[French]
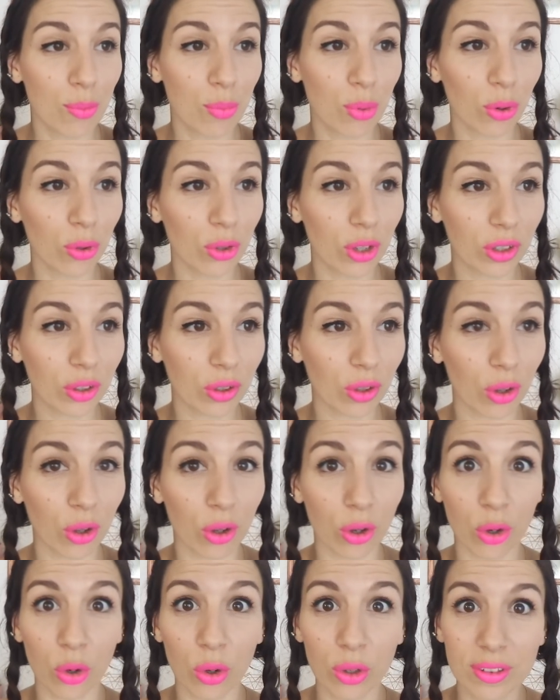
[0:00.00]
pour
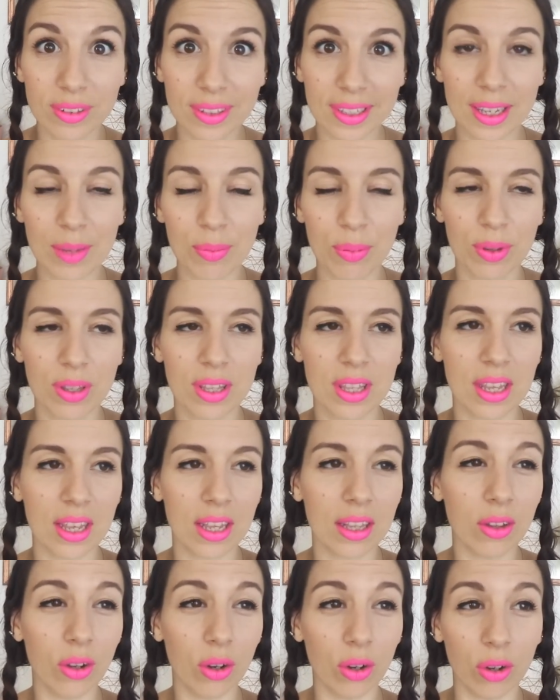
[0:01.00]
notre road trip
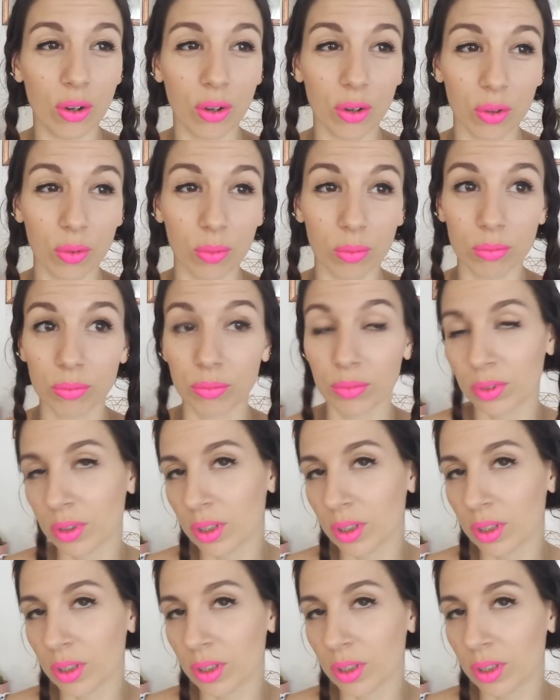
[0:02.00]
qui est dans